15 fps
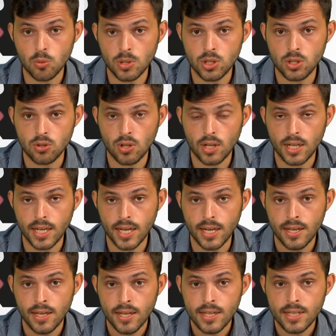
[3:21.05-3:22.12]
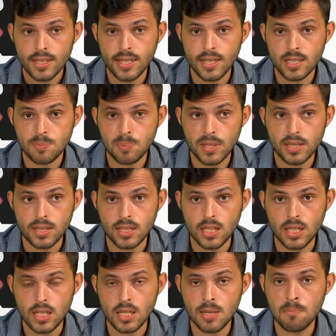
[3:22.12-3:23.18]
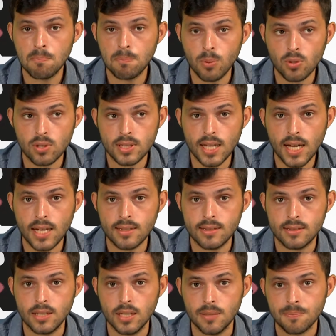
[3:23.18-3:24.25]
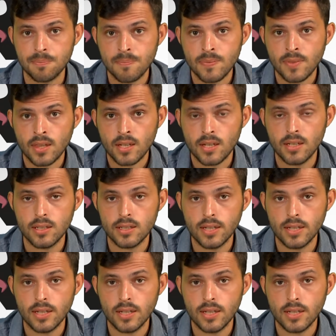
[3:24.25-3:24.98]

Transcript: ma ci sono anche degli aspetti importanti eh,